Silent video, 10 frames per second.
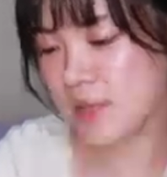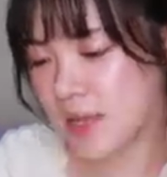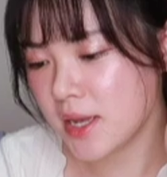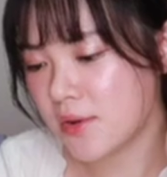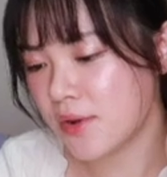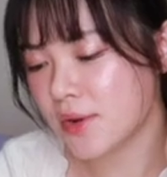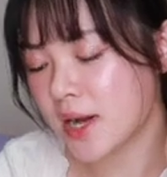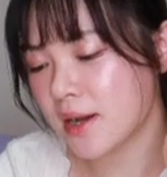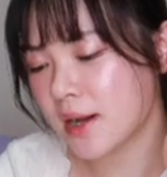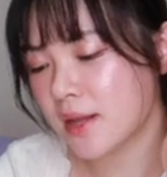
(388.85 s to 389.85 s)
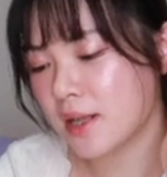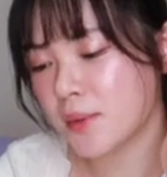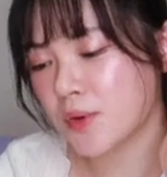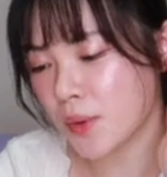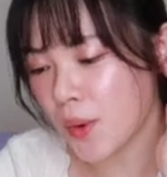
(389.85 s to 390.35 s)
でいろいろ考えて
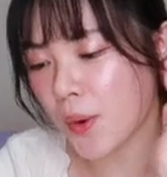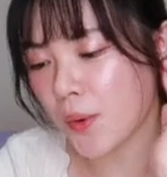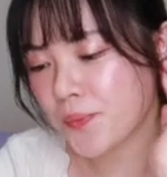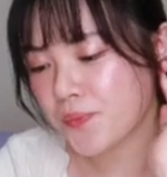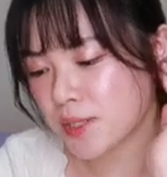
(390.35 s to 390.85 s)
みると